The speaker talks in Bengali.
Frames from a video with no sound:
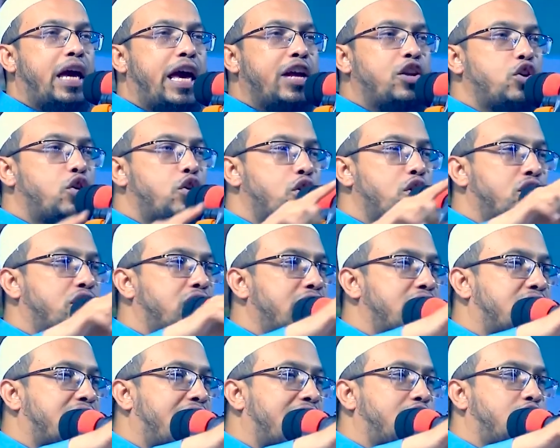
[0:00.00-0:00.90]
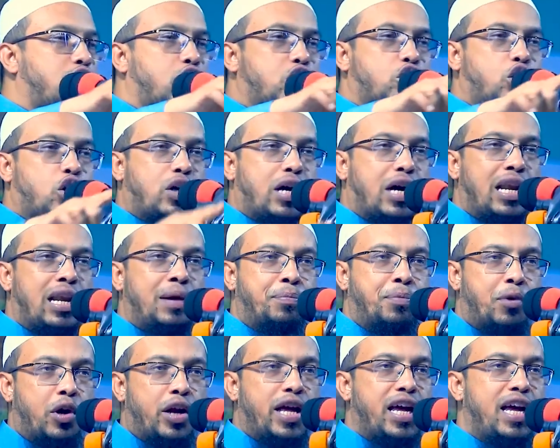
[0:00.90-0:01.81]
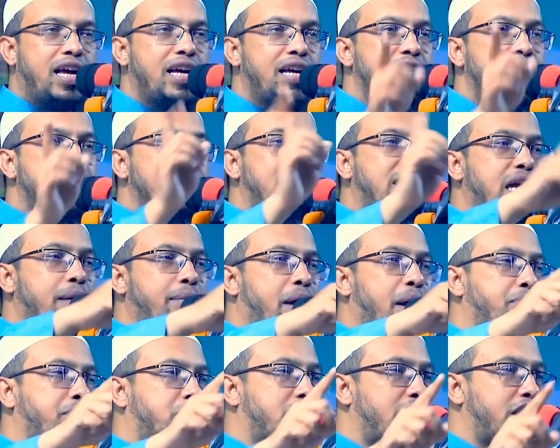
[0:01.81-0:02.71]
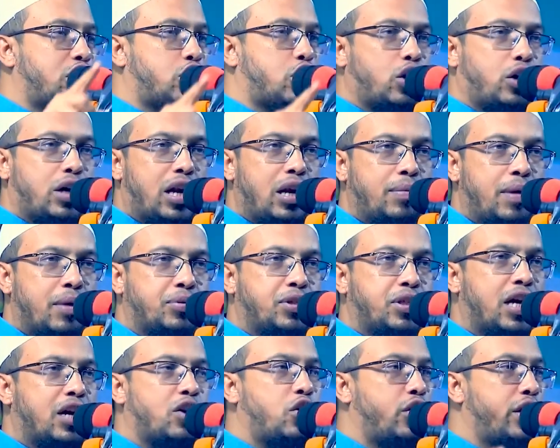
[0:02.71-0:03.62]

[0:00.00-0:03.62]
এই জন্য যে ছাত্র সকালে পড়ে যে ব্যবসায়ী সকালে ব্যবসা